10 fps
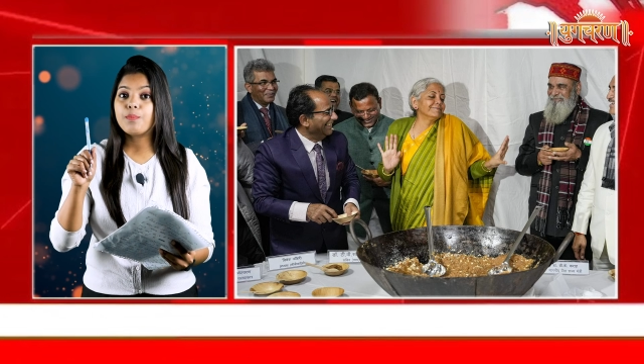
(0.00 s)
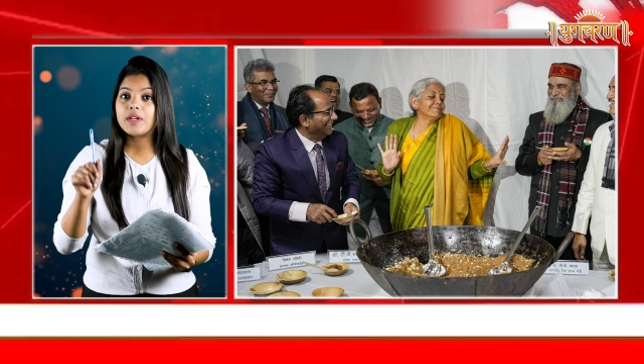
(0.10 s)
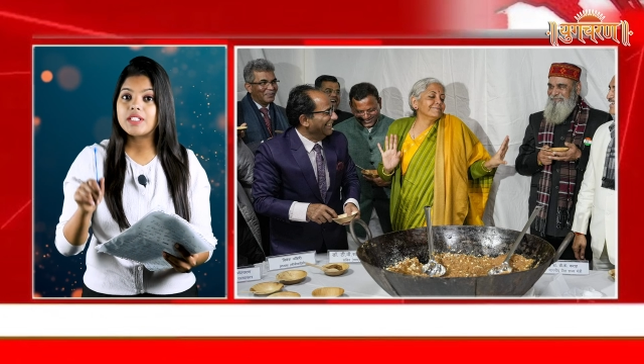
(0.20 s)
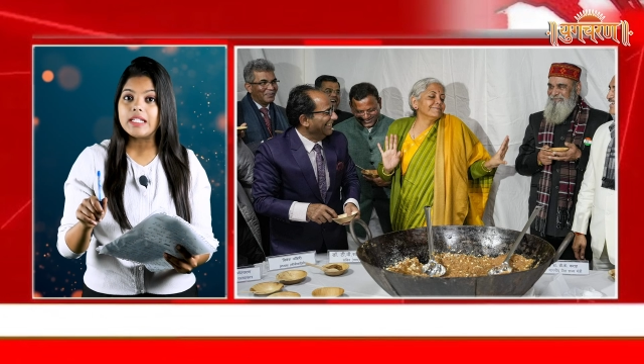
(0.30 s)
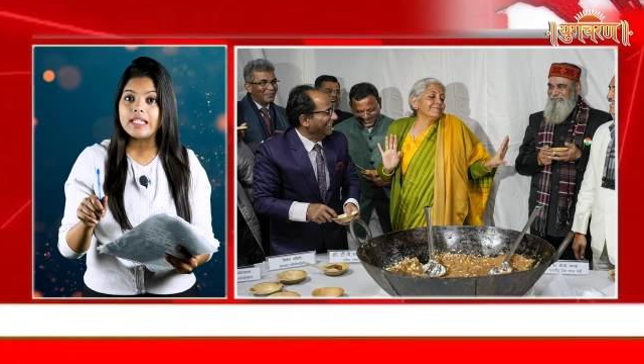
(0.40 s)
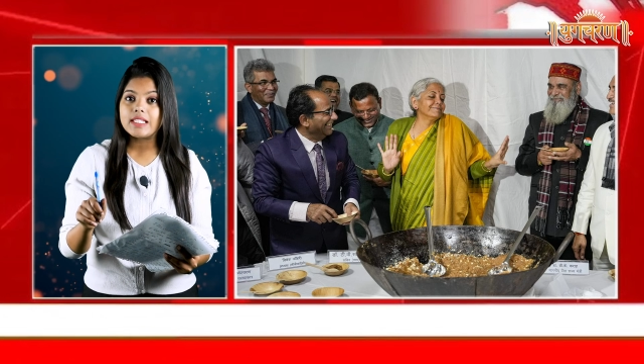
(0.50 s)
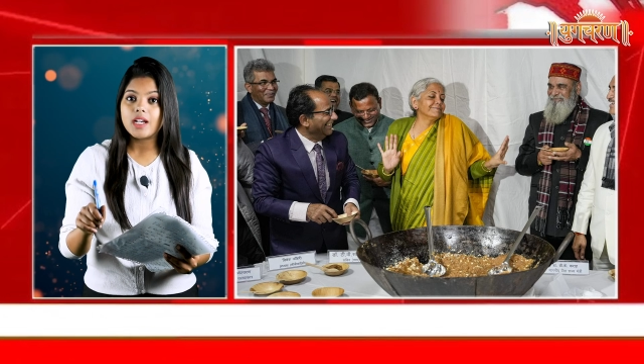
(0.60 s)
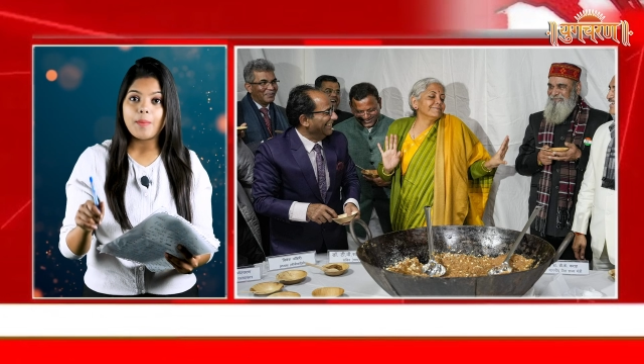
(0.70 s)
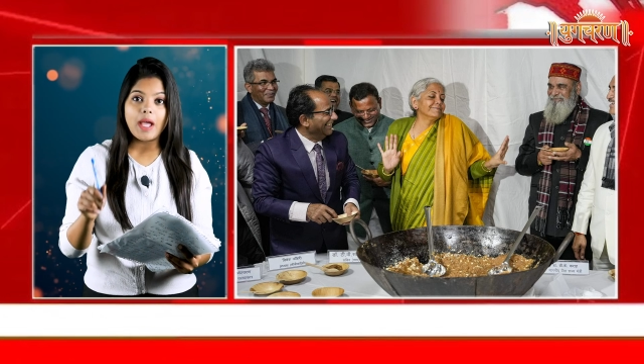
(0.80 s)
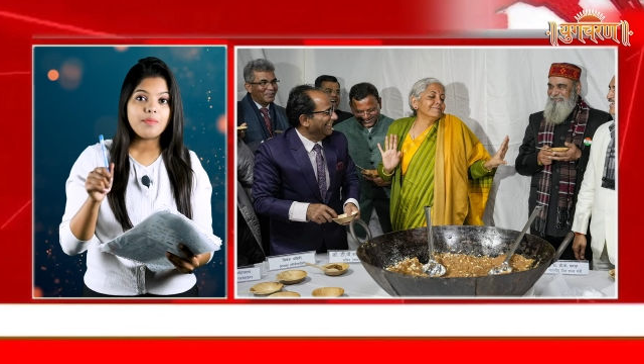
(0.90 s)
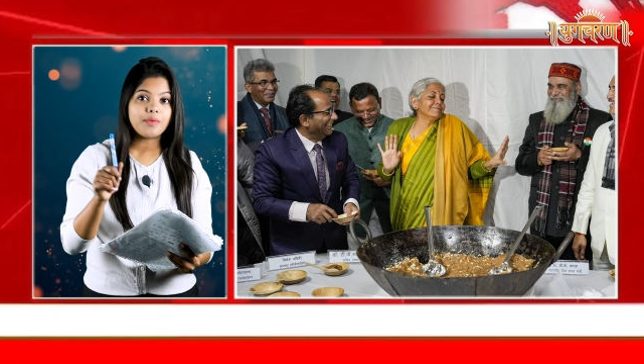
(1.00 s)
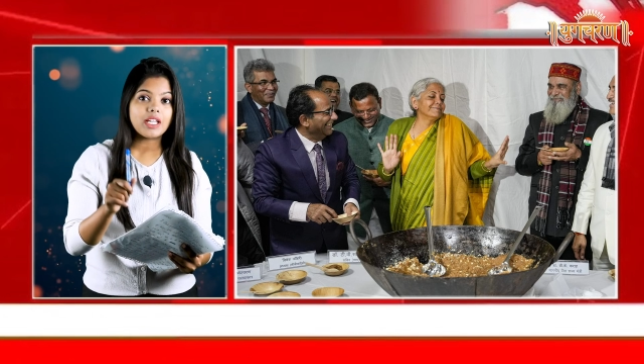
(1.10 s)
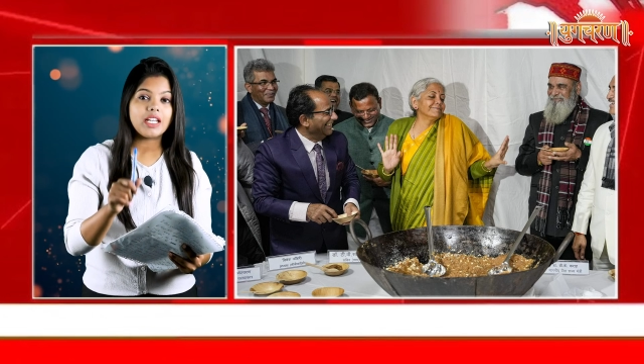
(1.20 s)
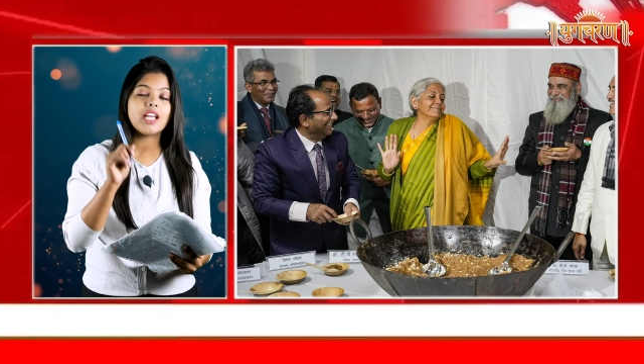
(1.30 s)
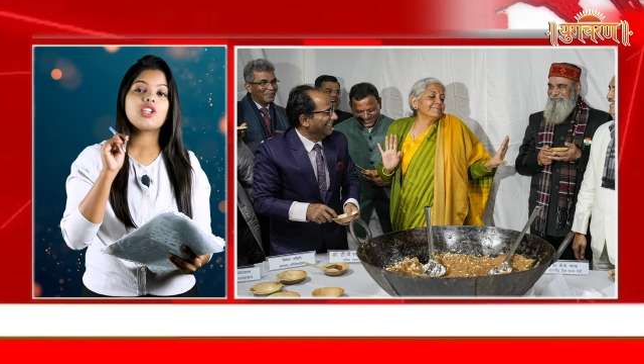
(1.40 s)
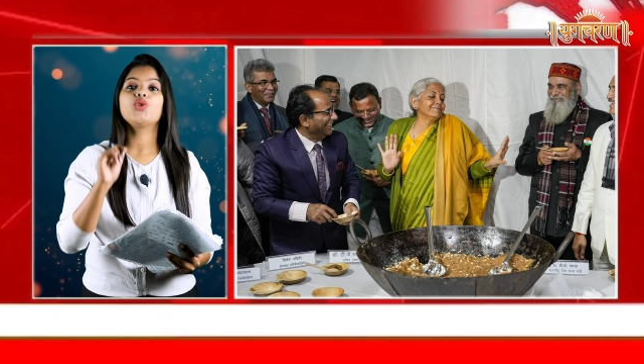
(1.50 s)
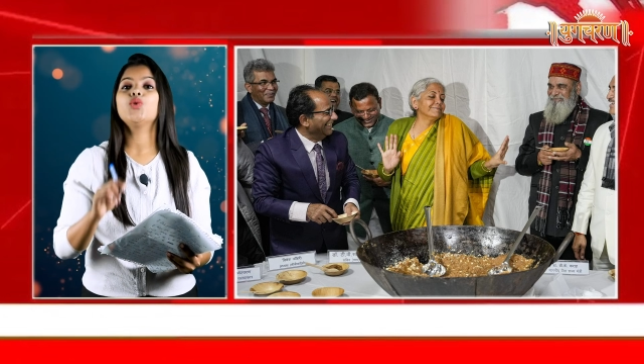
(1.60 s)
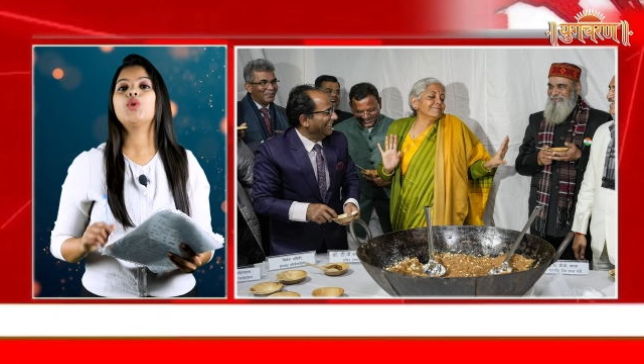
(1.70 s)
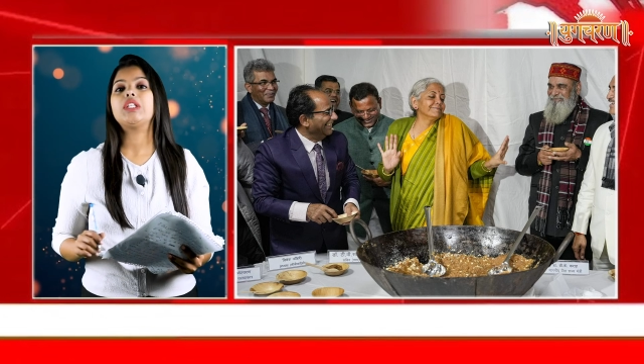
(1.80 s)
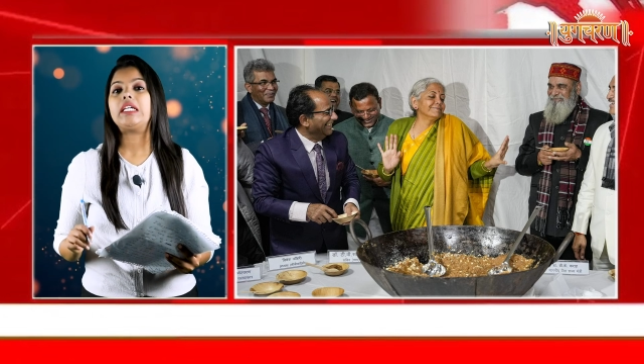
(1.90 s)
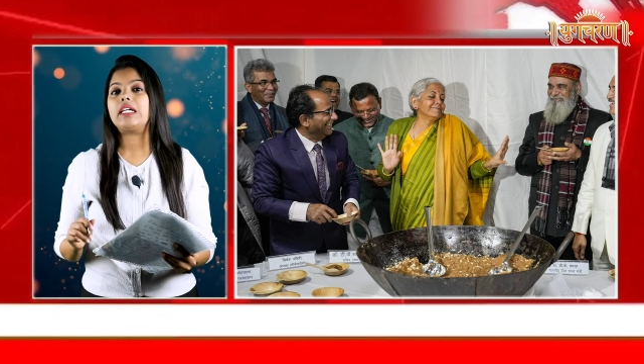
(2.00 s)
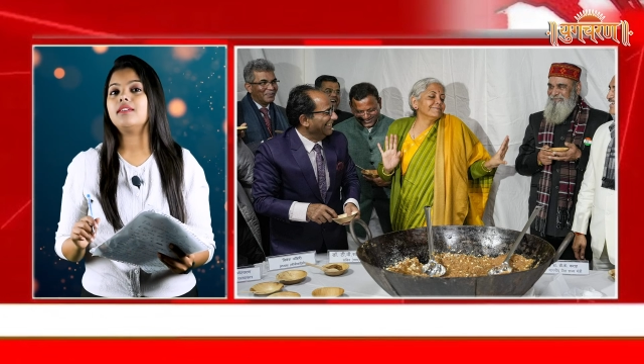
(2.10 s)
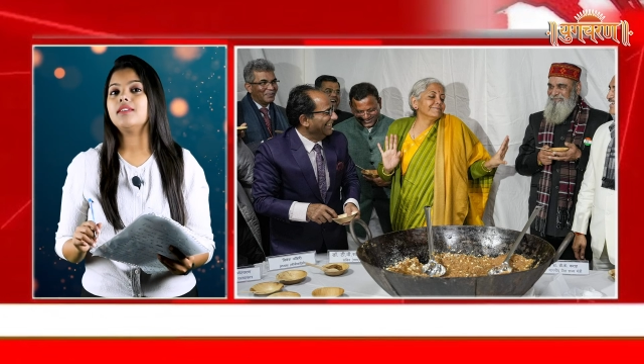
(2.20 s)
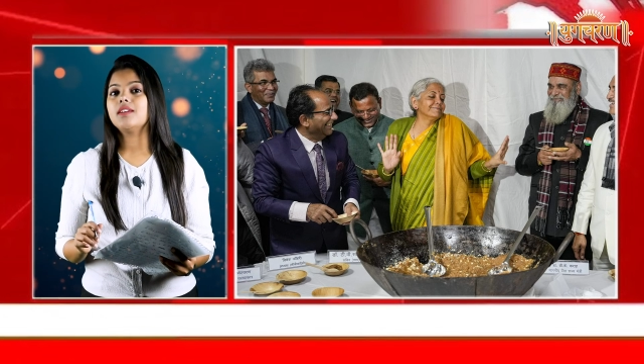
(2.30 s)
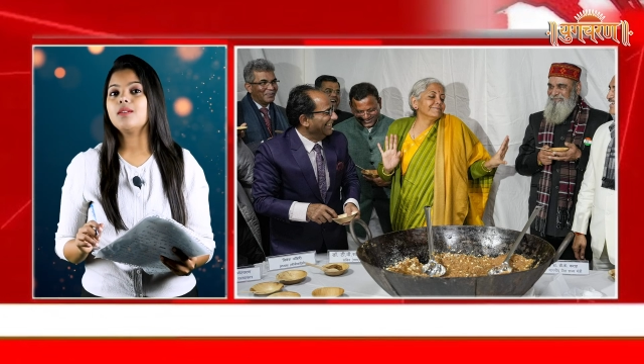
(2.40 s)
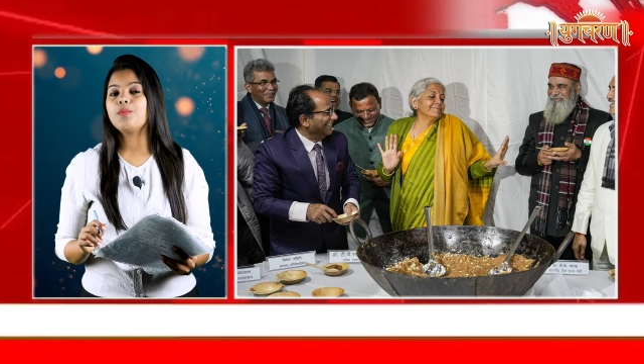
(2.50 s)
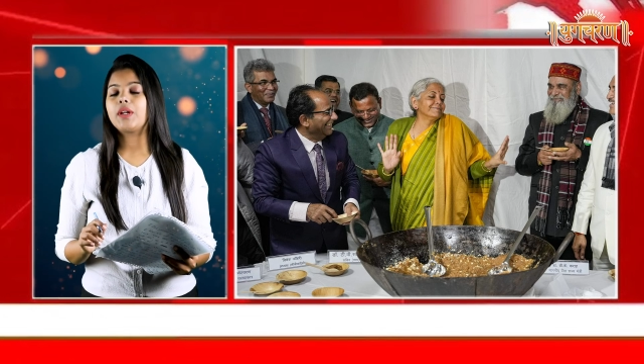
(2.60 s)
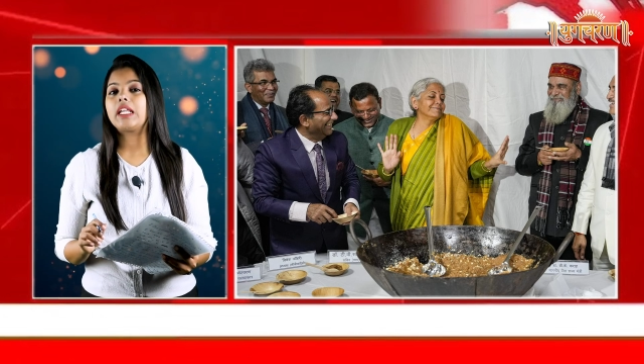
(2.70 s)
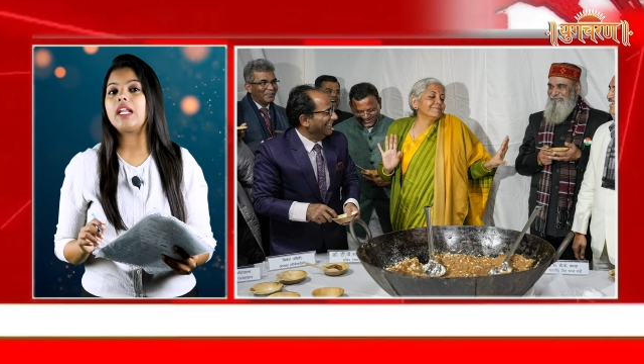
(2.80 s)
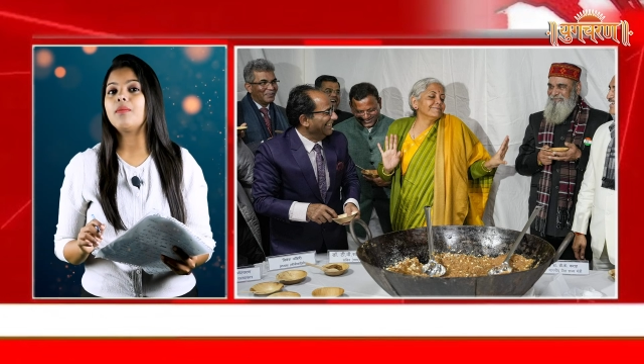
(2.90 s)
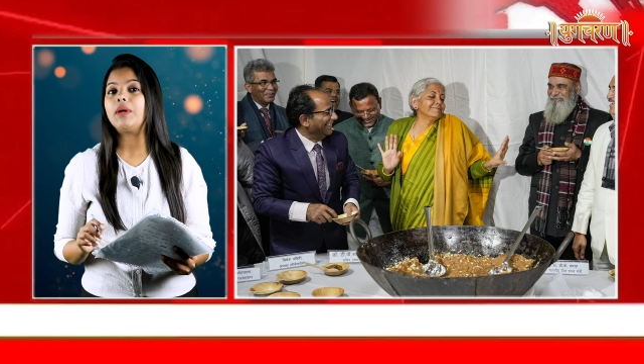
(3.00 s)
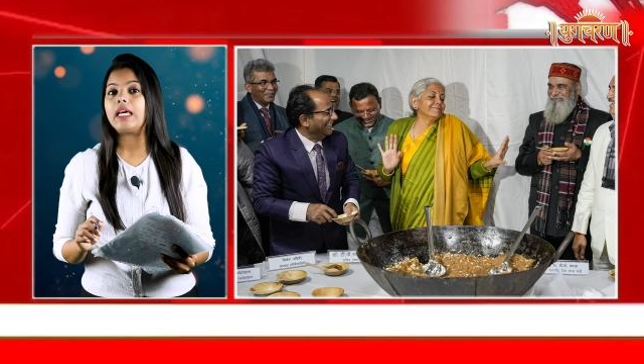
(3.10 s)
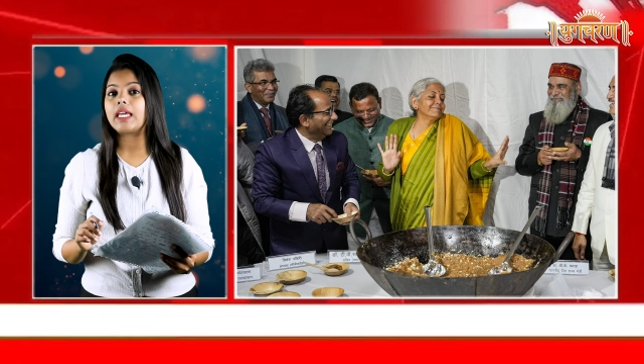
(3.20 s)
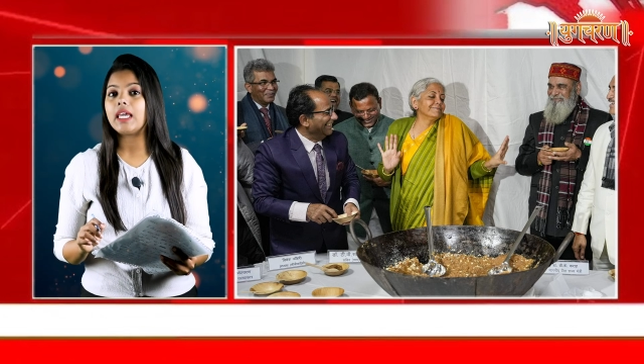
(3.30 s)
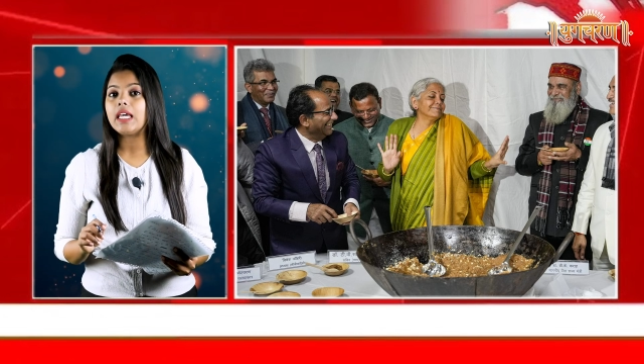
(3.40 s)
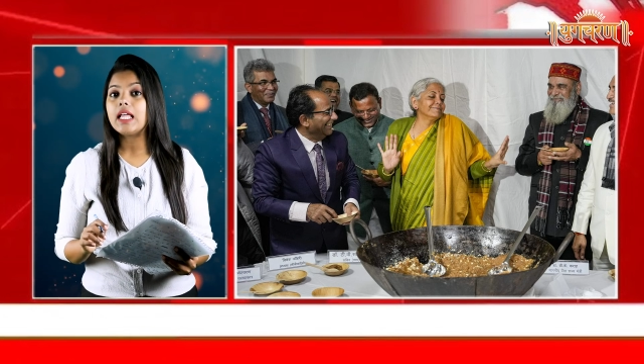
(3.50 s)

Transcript: बजट की छपाई प्रक्रिया शुरू होती है प्रक्रिया में लगे